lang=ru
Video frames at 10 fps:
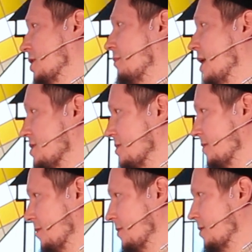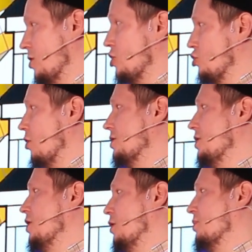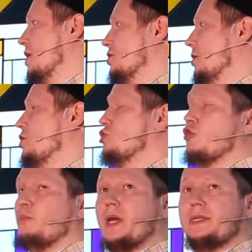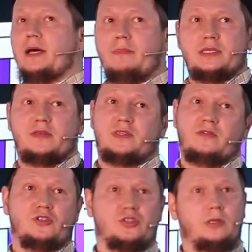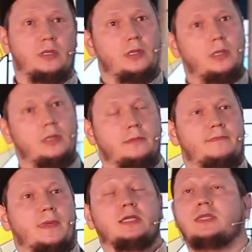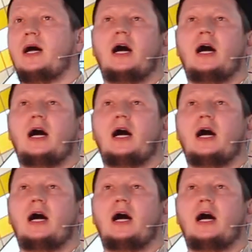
намаз, еще один день прожил, еще пять намазов совершил, это